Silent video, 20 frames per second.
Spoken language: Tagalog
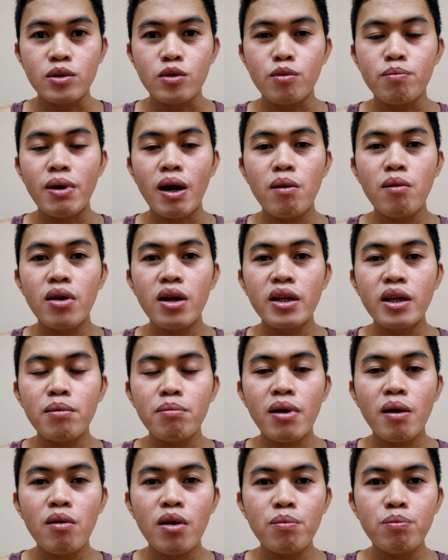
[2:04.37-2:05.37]
So bawal
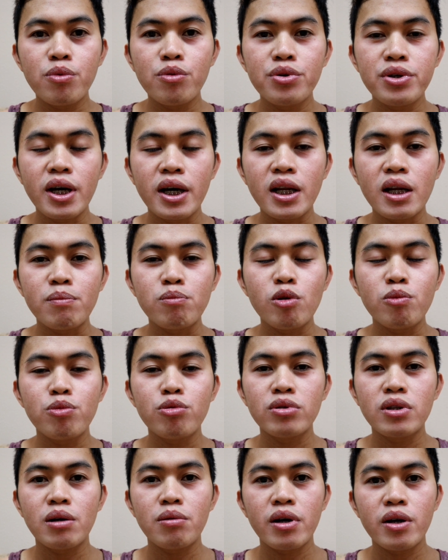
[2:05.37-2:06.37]
na bawal po 'yan na
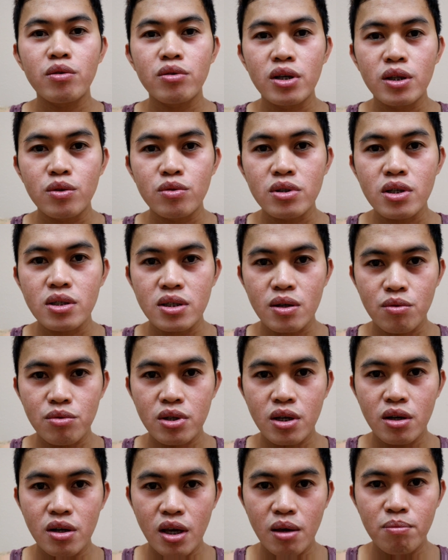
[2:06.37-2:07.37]
pupunta kayo dito sa
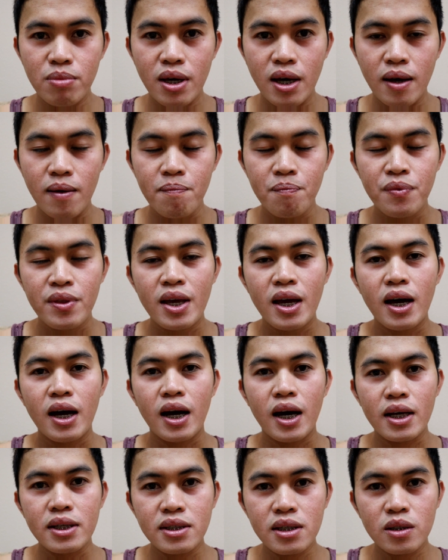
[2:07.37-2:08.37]
Saudi Arabia
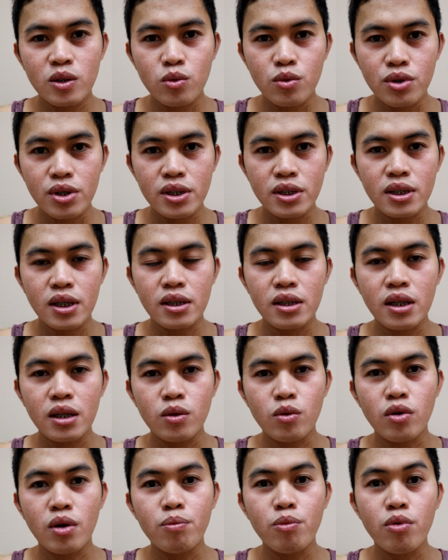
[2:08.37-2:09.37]
as a tourist at
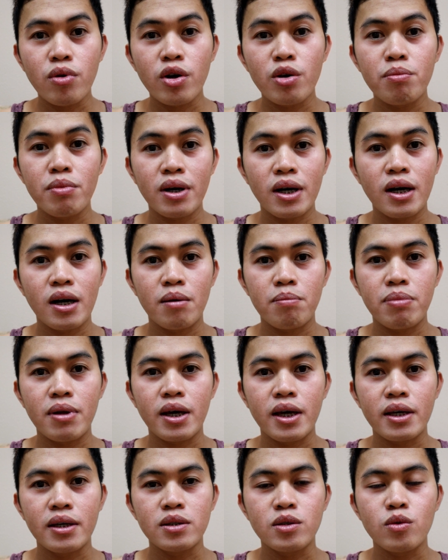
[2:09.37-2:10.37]
dito na po kayo
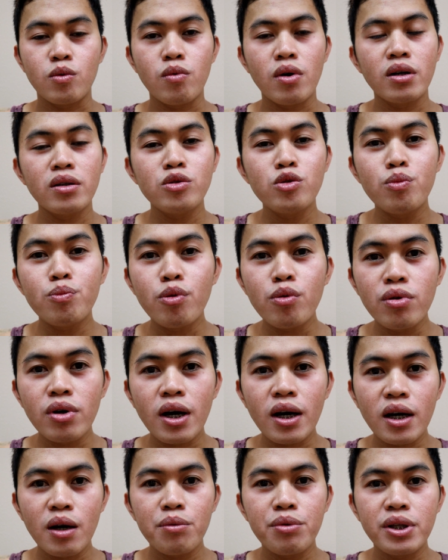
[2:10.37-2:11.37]
mag-apply. So wag niyo pong
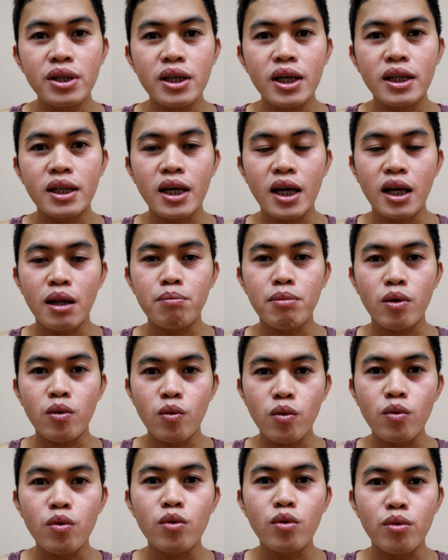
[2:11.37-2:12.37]
gagawin 'yan dahil
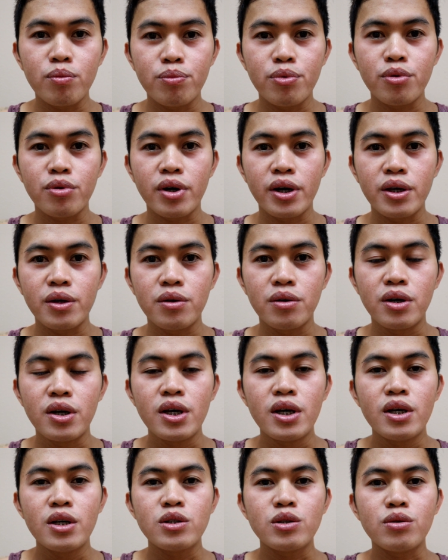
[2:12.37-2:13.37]
makukulong po kayo.
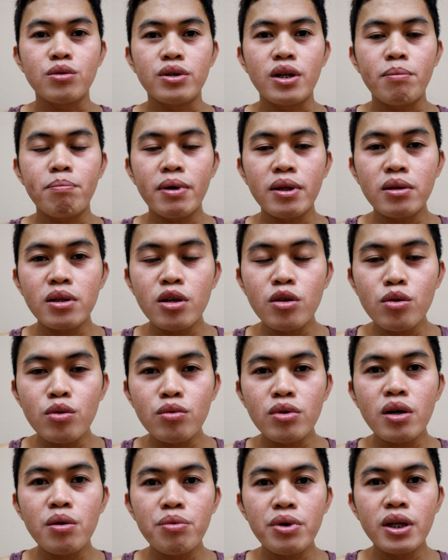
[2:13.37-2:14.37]
So dapat
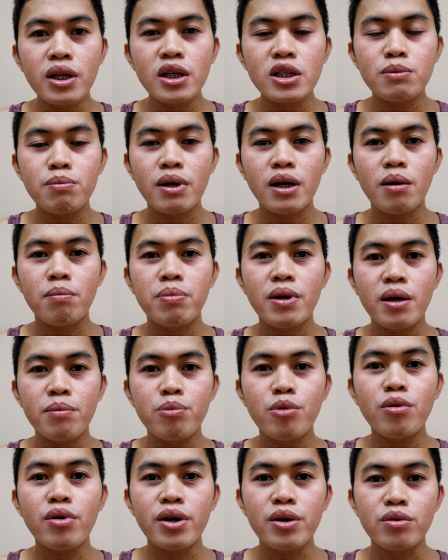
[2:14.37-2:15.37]
ninyong gawin is
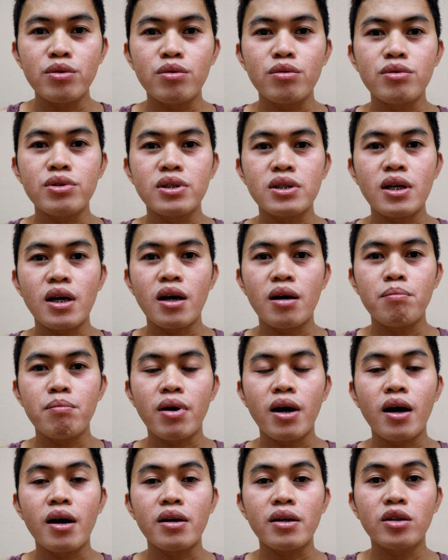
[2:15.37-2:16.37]
mag-apply po kayo doon sa
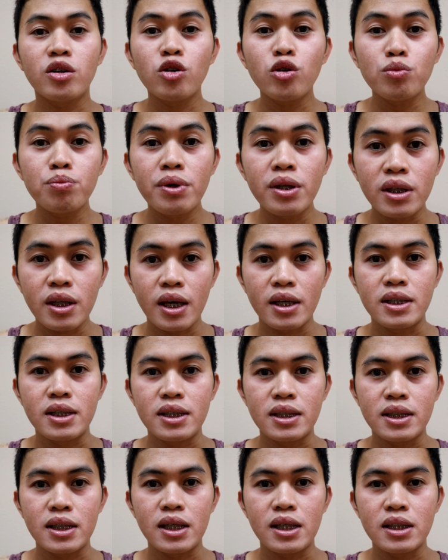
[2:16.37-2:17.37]
mga recruitment
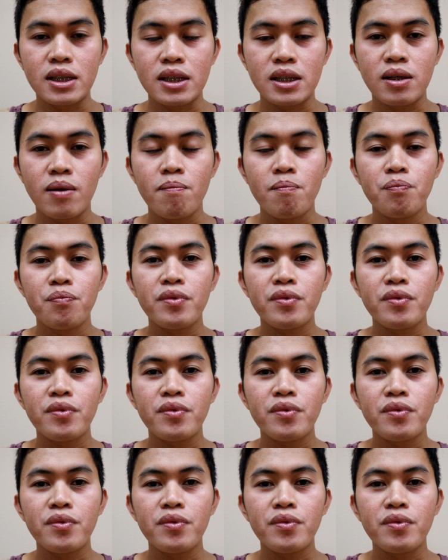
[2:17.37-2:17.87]
agencies.